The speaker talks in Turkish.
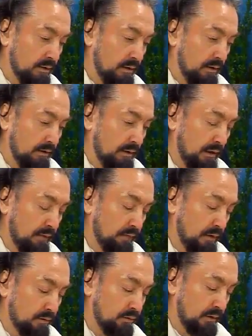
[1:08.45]
ayet
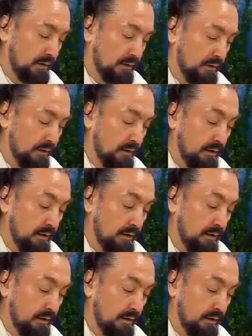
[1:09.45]
Enfal suresi.